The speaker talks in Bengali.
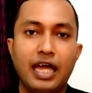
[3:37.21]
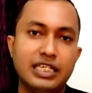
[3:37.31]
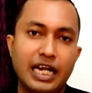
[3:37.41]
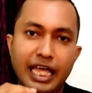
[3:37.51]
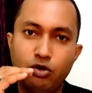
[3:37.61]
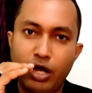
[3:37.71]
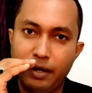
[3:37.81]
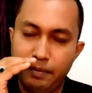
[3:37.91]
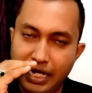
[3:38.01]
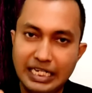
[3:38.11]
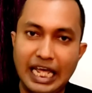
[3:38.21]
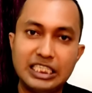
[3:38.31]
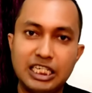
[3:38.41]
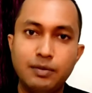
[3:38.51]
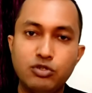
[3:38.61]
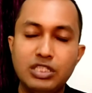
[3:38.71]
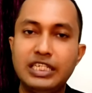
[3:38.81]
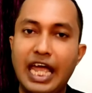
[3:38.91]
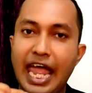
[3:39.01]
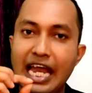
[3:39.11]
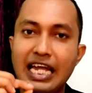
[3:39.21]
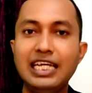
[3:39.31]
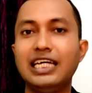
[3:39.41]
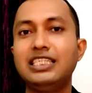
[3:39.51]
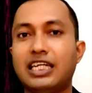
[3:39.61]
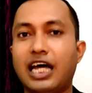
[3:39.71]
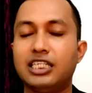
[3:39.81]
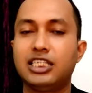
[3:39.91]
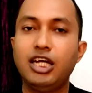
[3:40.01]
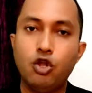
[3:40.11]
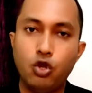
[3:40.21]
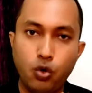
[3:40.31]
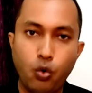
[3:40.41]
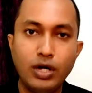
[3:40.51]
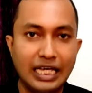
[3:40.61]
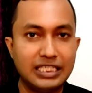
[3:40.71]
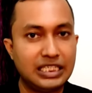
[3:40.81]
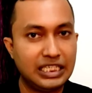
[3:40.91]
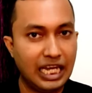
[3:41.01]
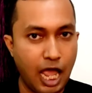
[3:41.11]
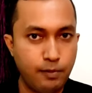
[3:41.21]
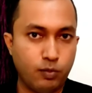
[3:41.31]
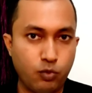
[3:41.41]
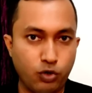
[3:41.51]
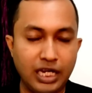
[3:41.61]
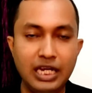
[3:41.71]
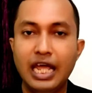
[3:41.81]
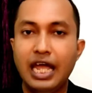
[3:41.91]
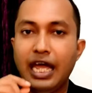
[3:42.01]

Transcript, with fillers: এছাড়া এই এই টেস্টের মধ্যে যে এলডিএল যেটা আছে লো ডেন্সিটি লাইপোপ্রোটিন